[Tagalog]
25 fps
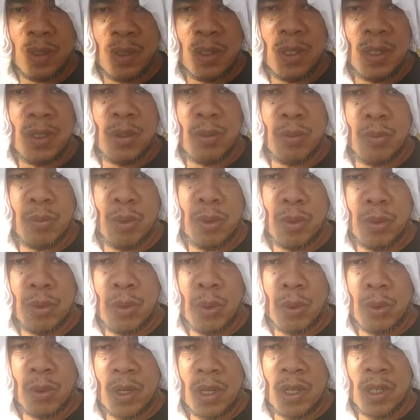Yan yung
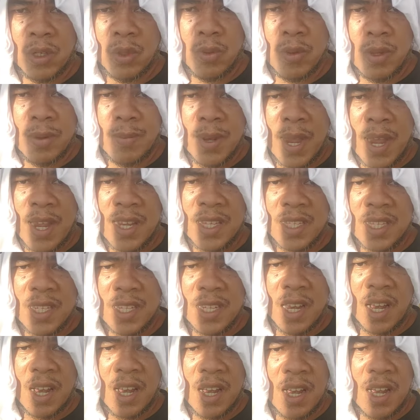bundok ng Nueva
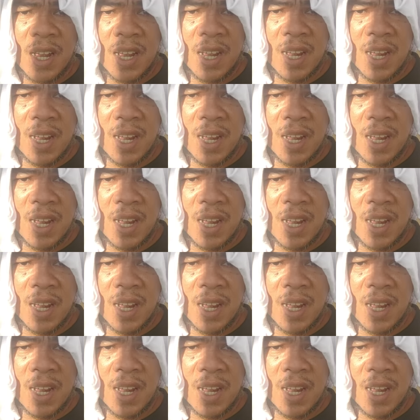Ecija.